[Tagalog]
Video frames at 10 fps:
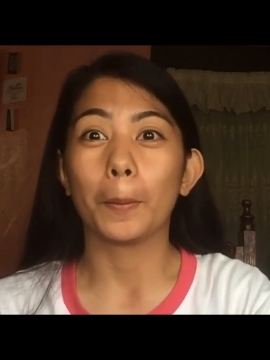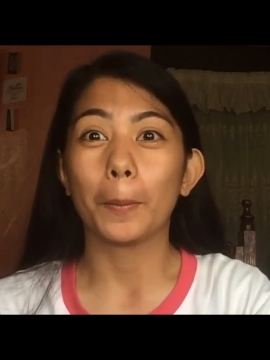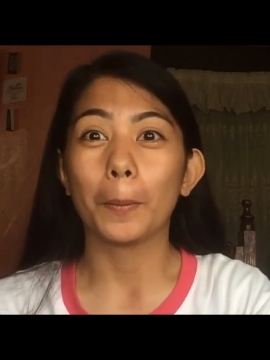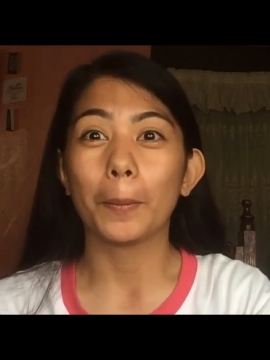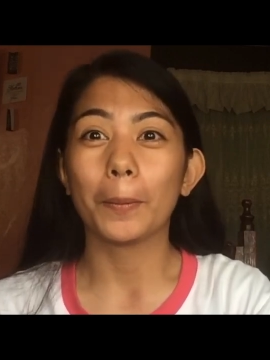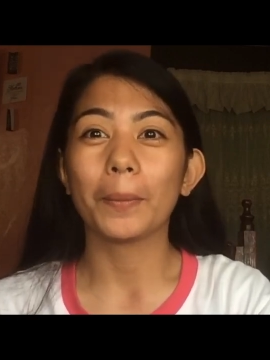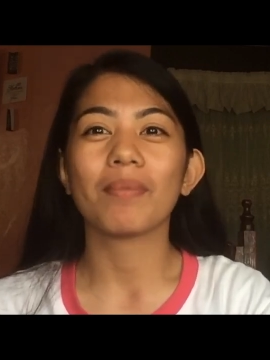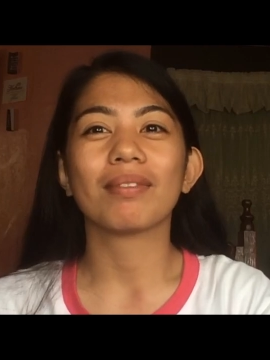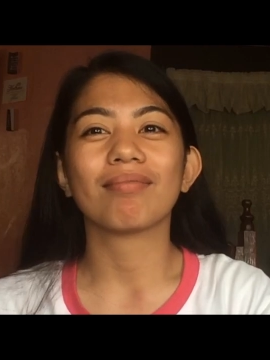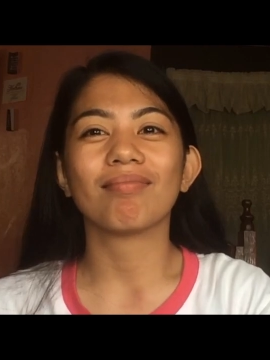Welcome
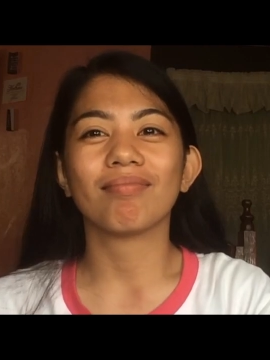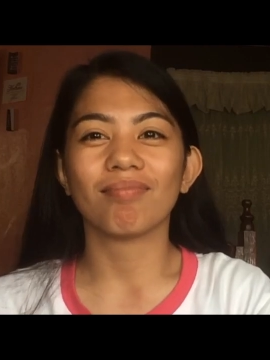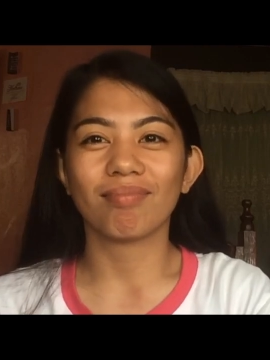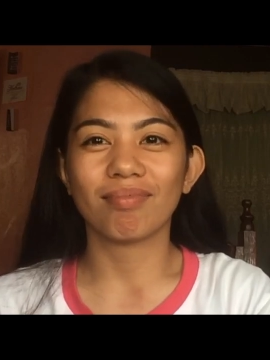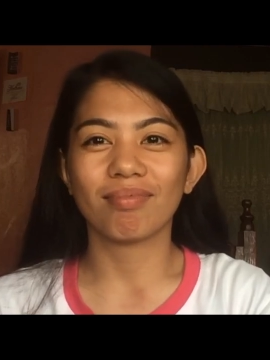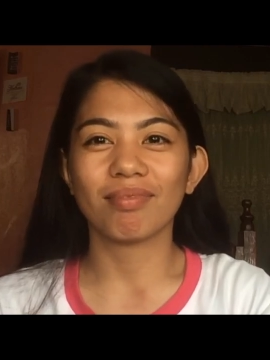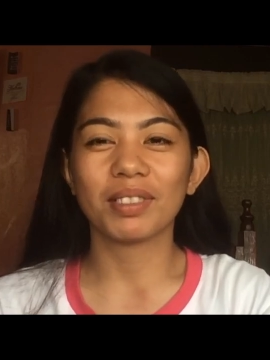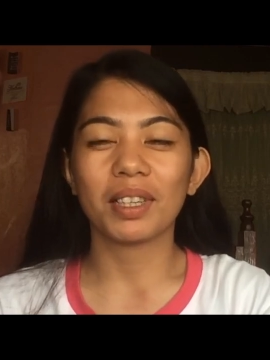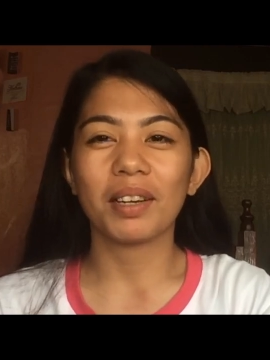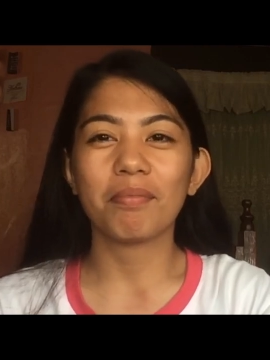to the club.
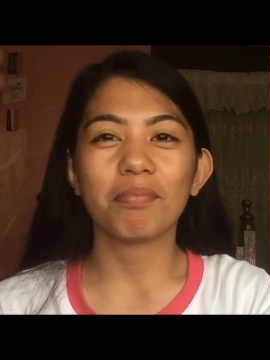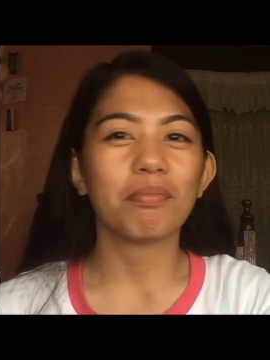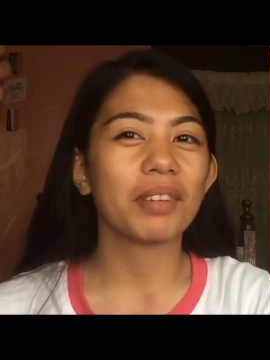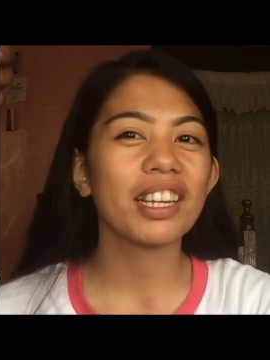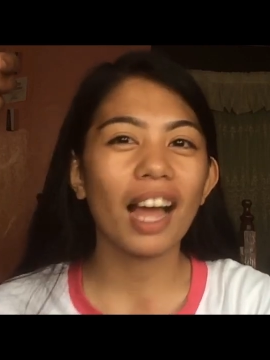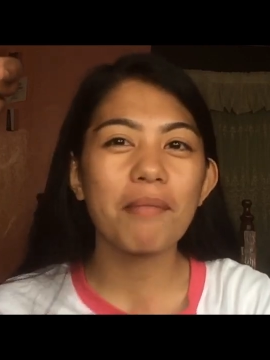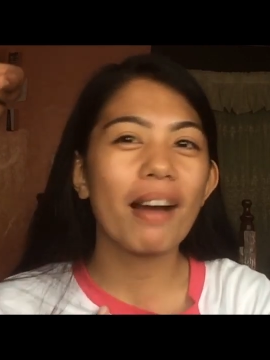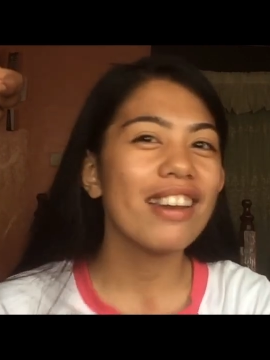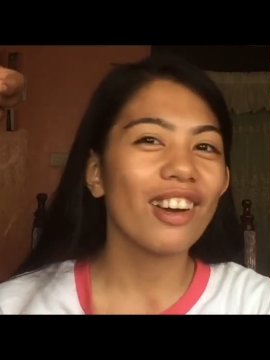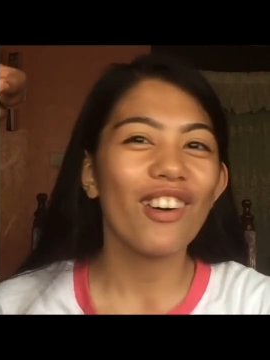Charot.
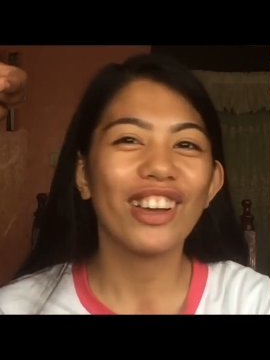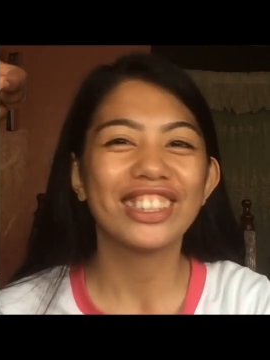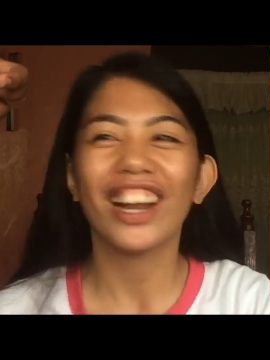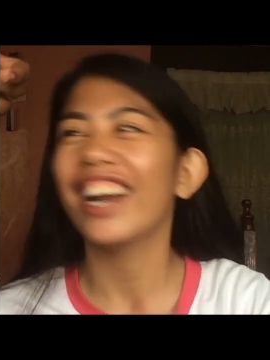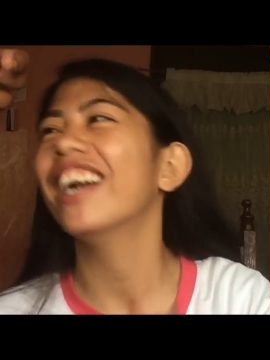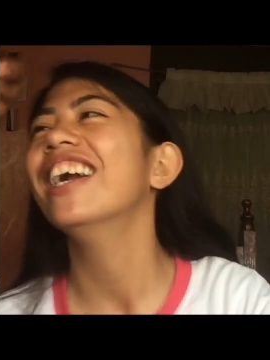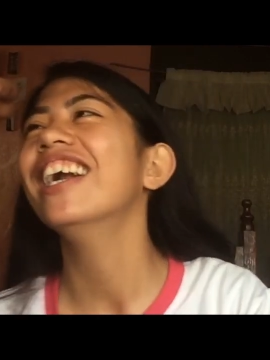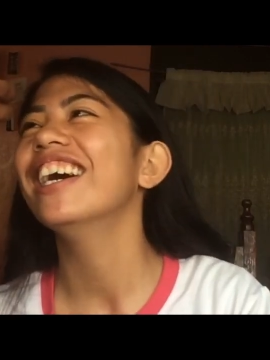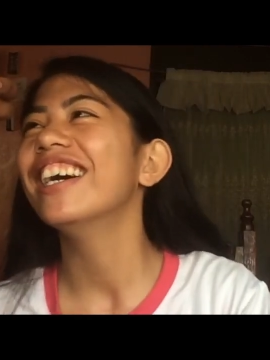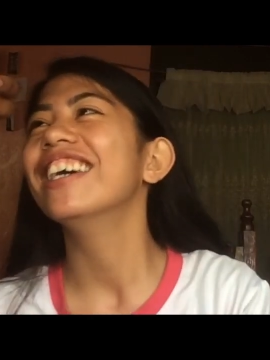Nakabahan ako, Char.
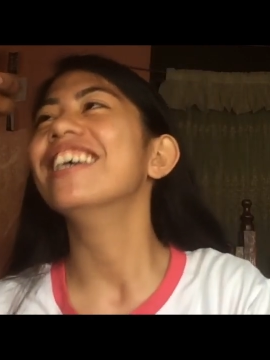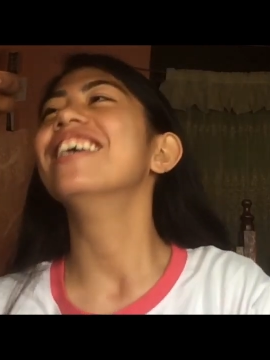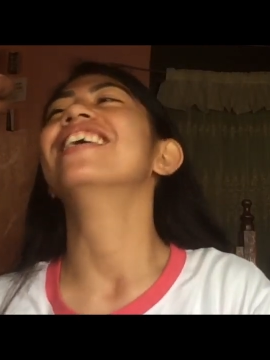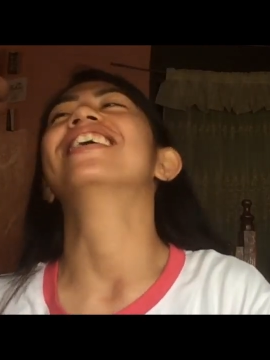Mm.